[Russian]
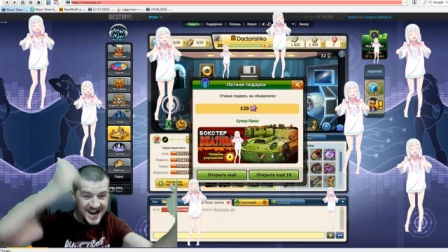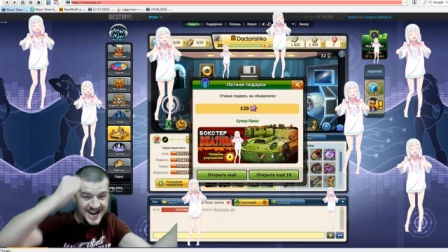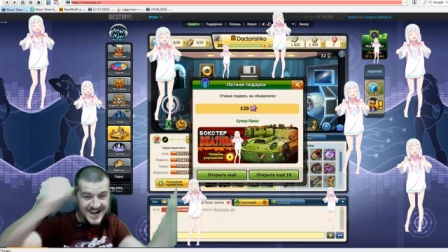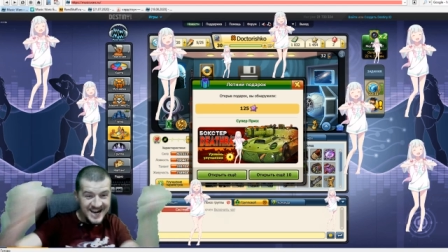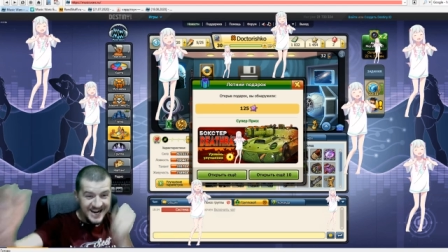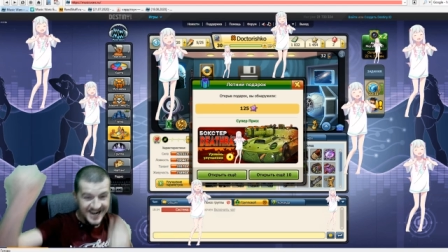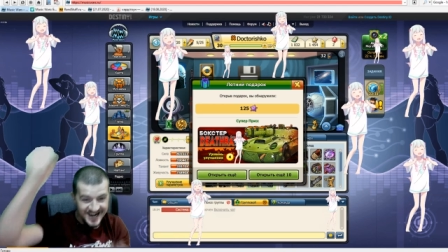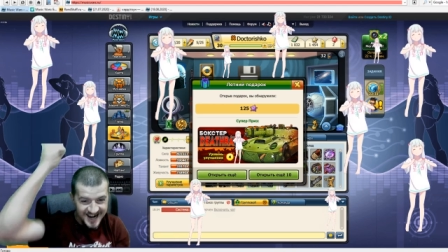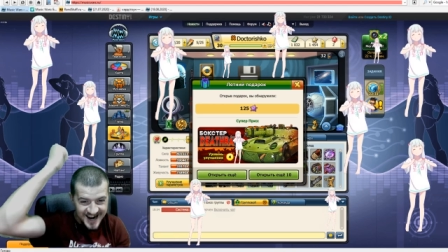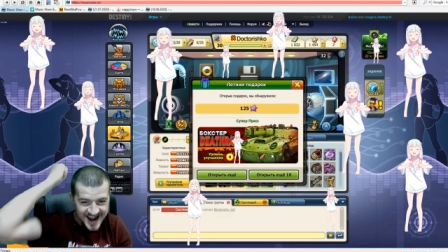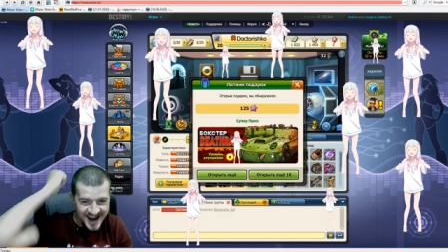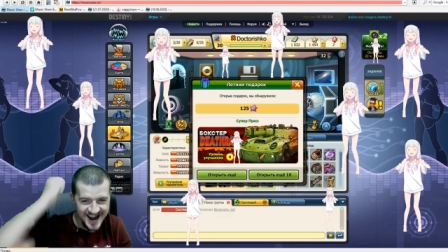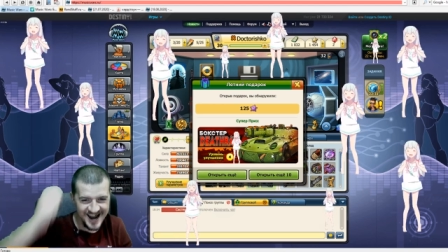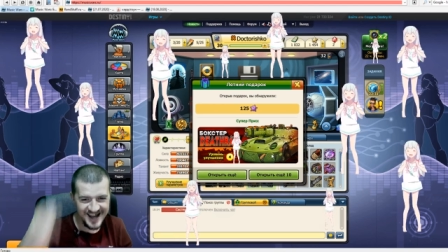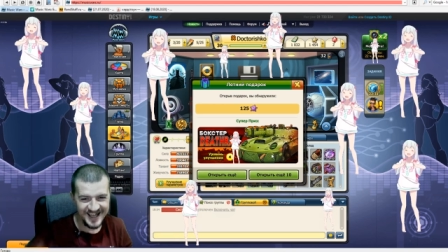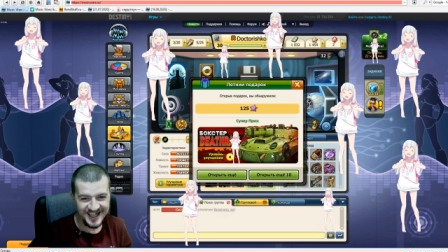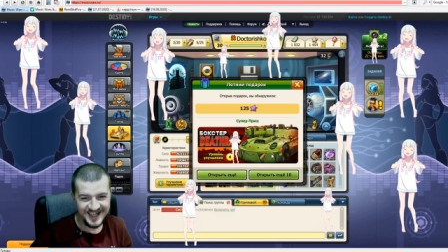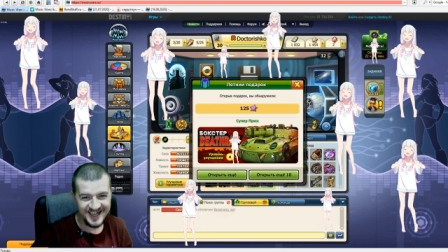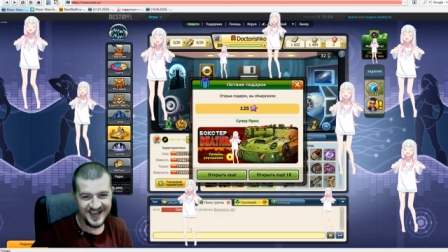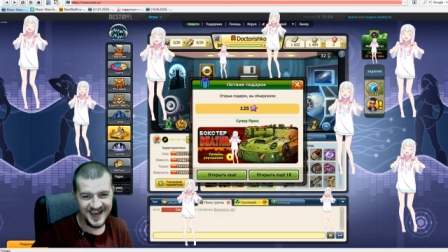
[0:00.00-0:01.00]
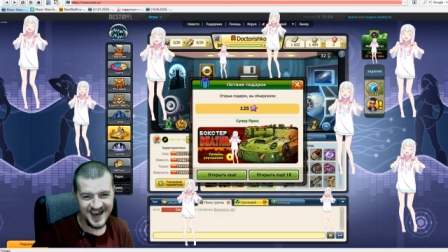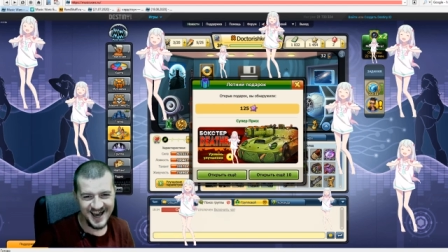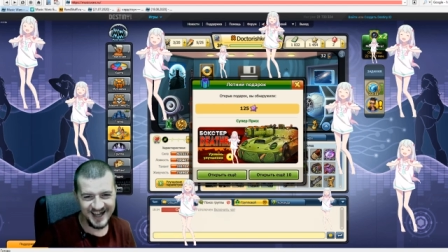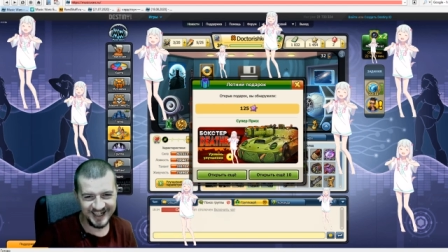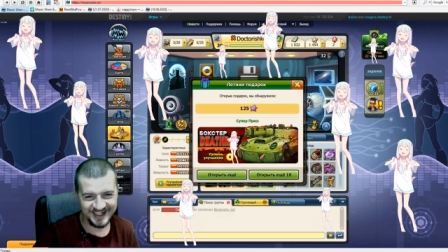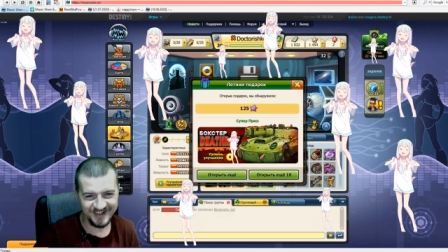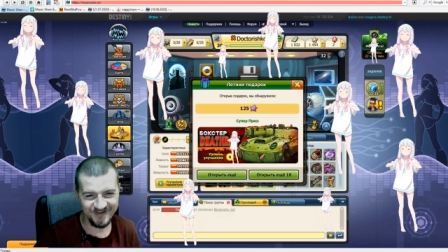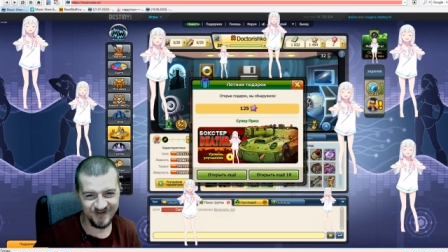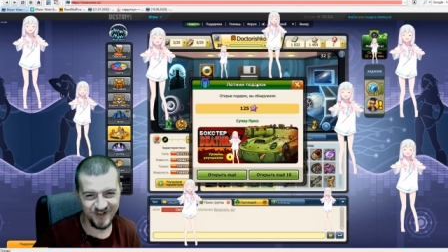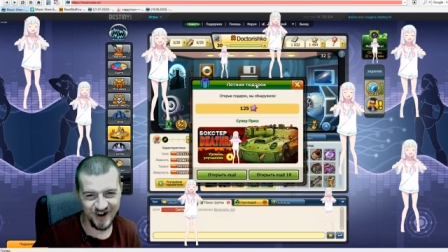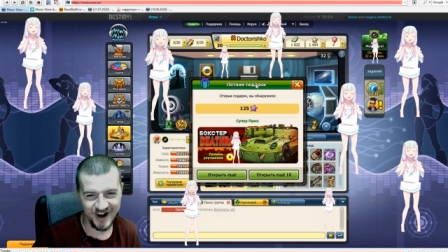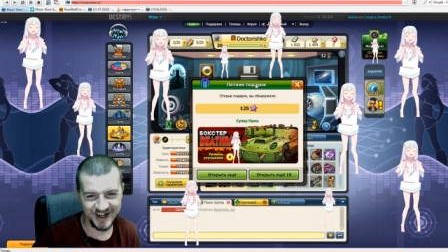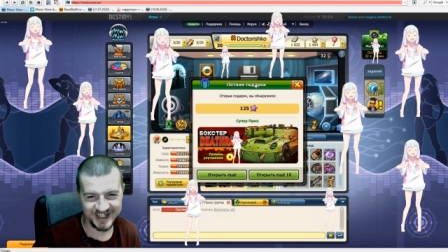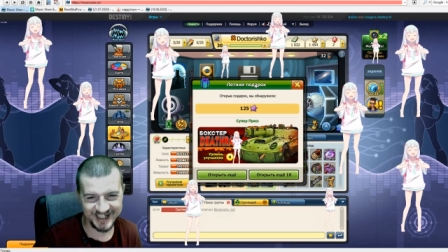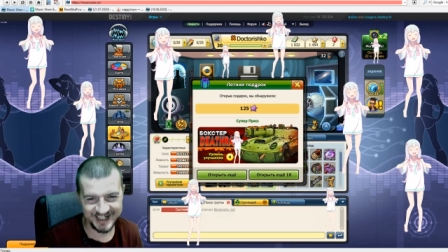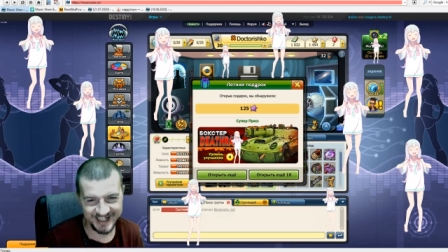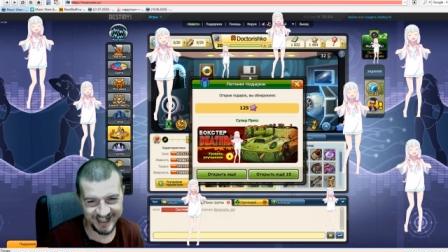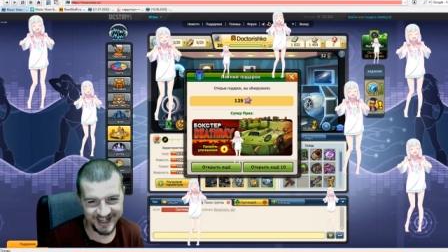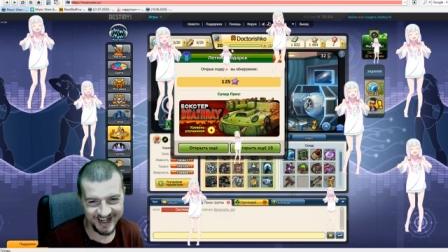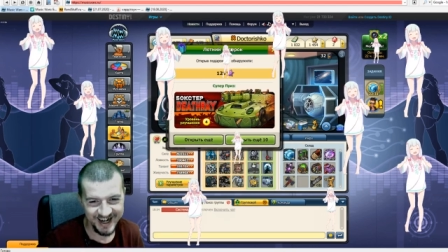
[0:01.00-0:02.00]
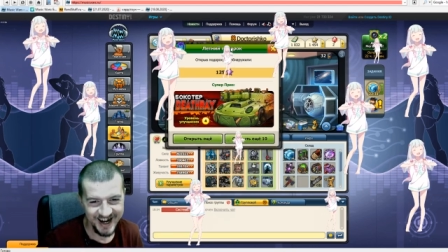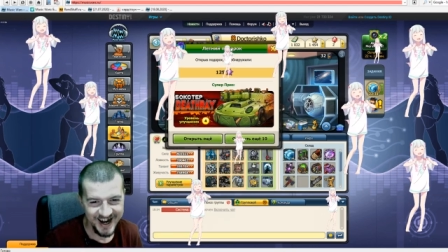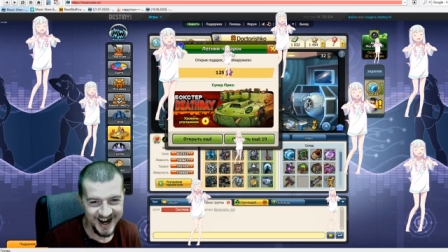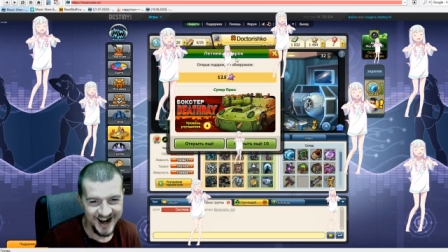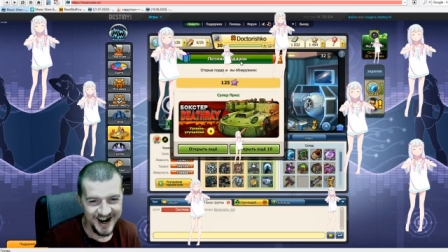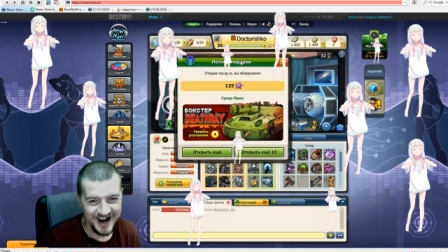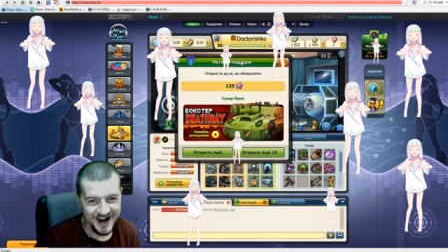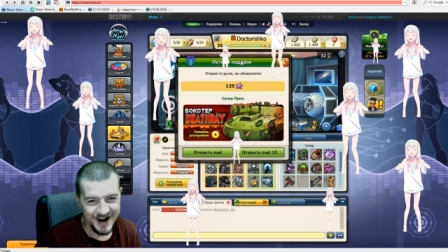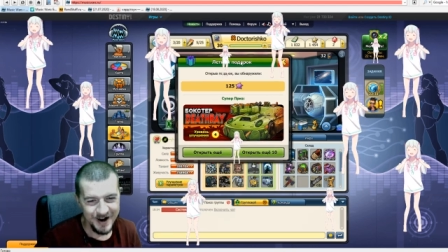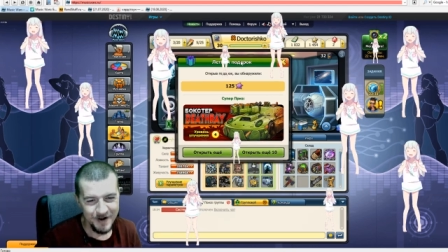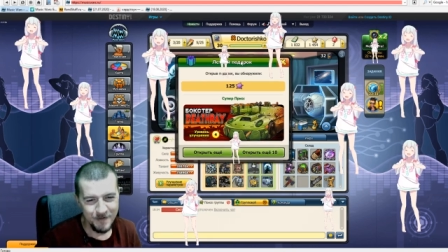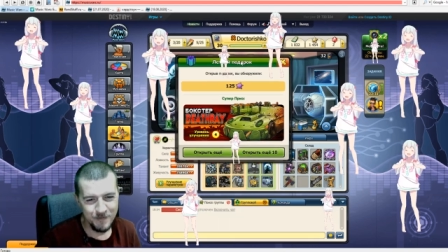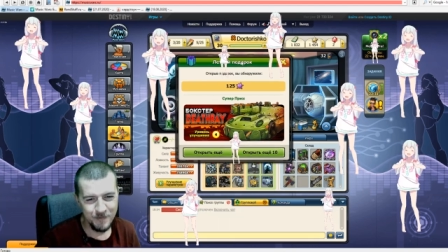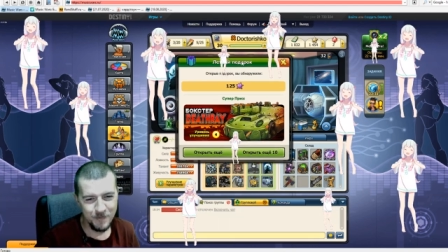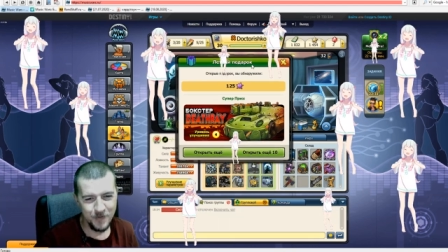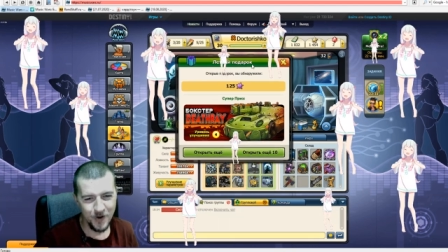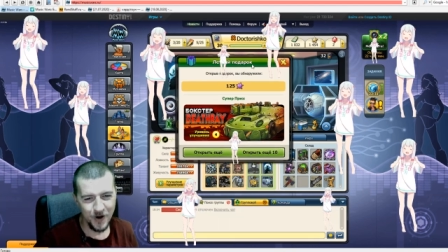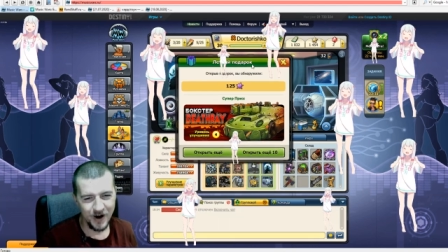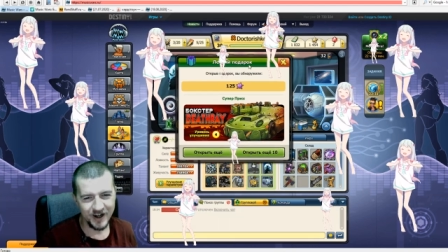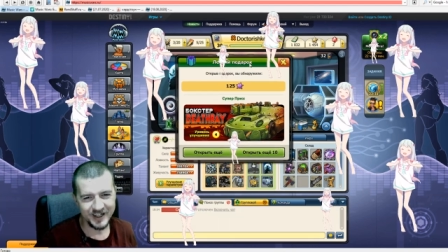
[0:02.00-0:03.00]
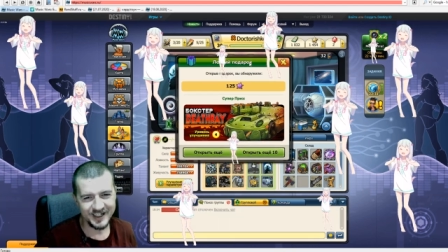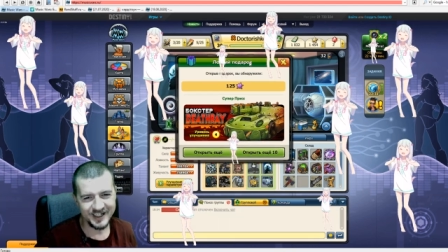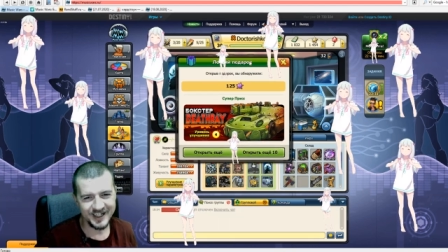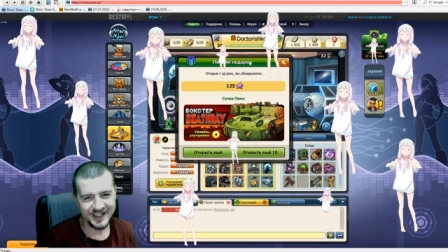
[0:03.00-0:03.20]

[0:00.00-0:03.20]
А, есть! Бокстер! Бокстер